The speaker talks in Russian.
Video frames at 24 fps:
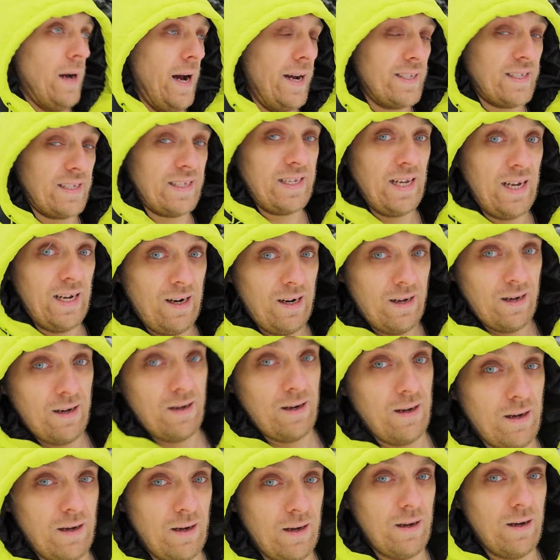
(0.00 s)
А цель –
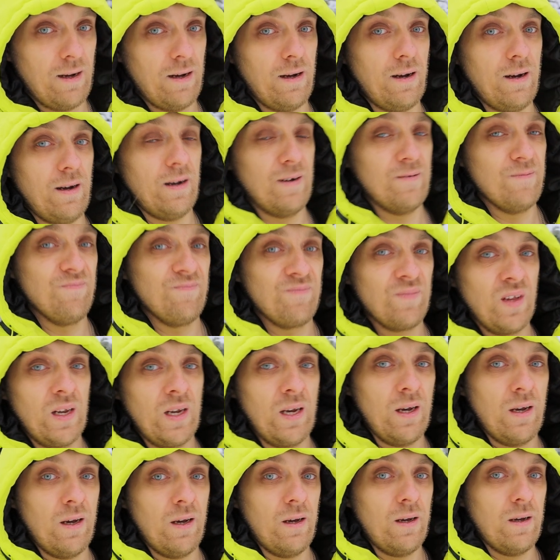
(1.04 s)

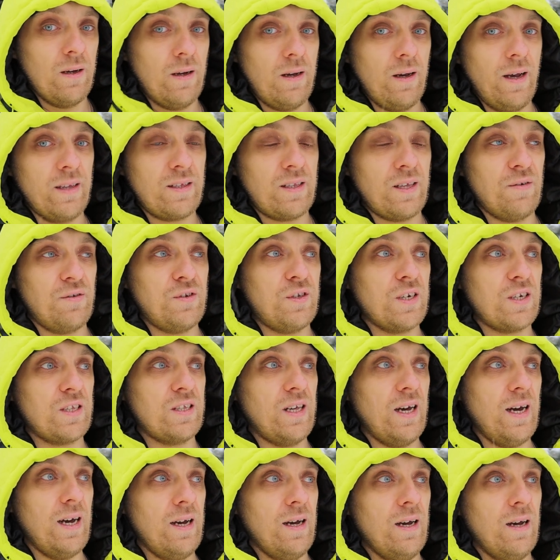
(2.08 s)
это
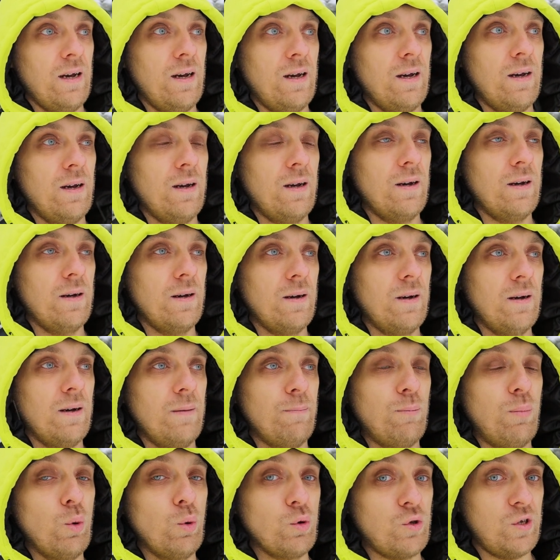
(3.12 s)
всегда
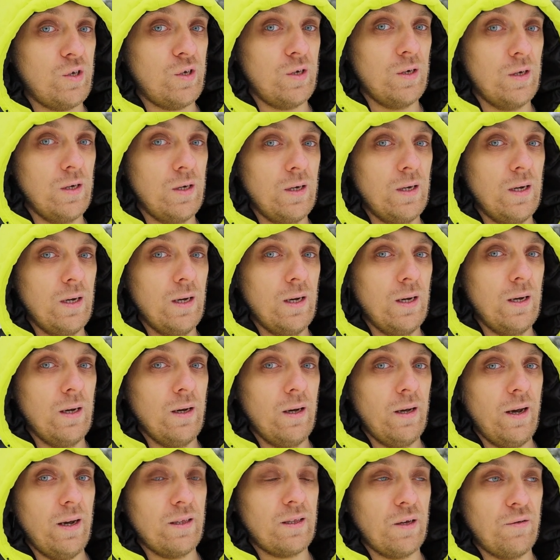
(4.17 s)
путь,
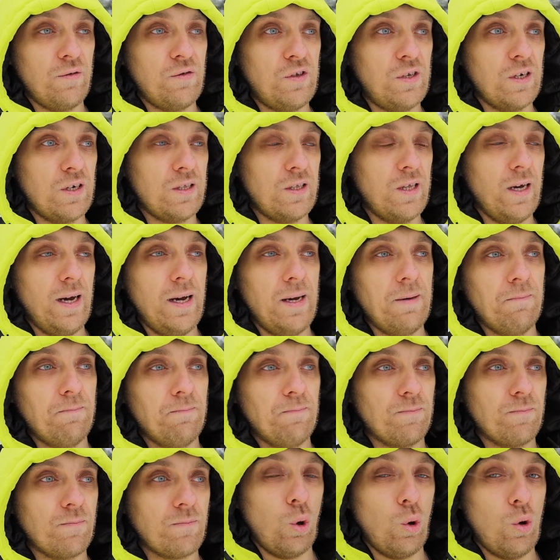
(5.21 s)
это всегда
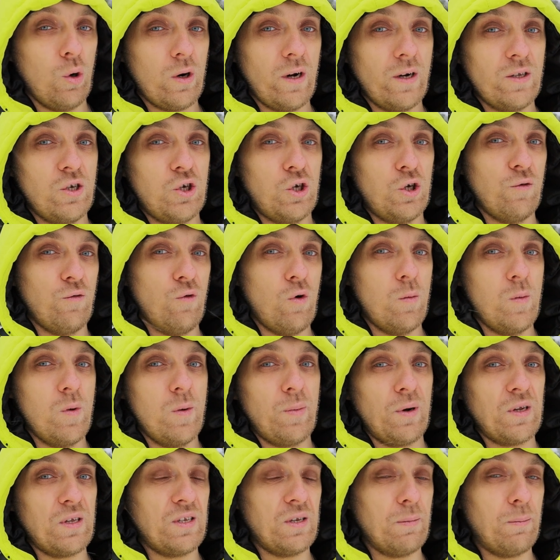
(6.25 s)
то, ради чего мы
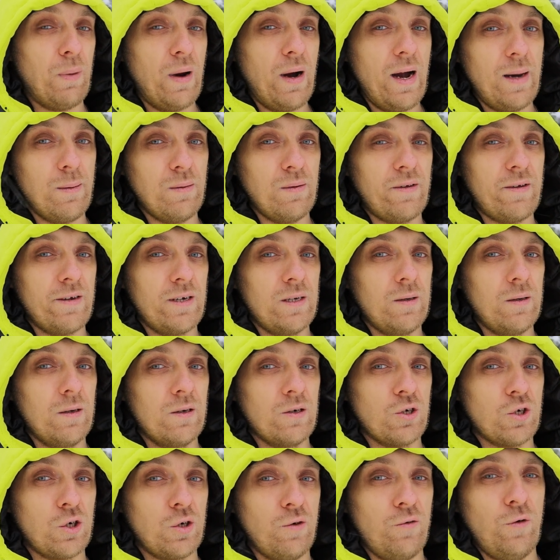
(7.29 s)
просыпаемся,
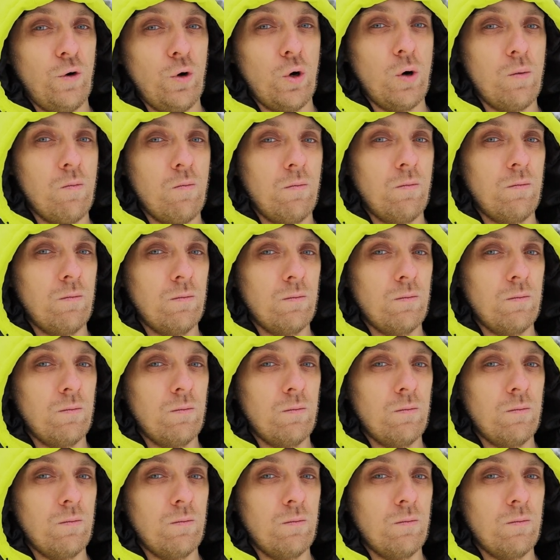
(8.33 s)
живем.